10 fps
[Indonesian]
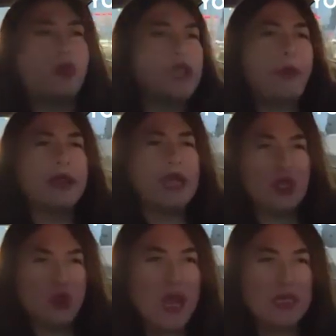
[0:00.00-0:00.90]
perlu punya
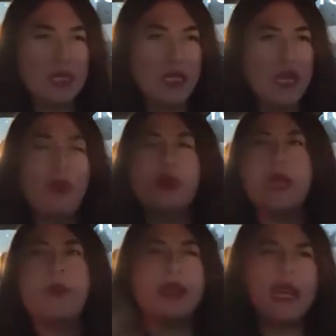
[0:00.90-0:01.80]
pacar juga sih ya
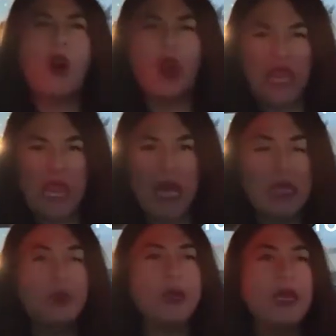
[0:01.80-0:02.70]
punya pacar oke
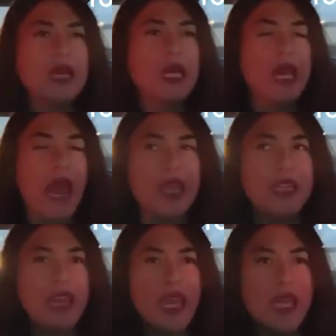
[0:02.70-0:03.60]
okay. tapi at
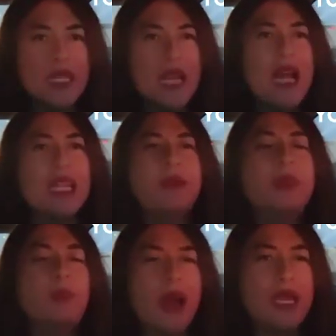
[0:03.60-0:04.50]
the end
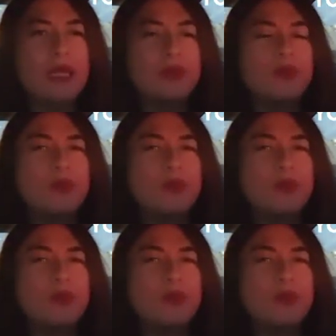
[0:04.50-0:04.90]
lebih baik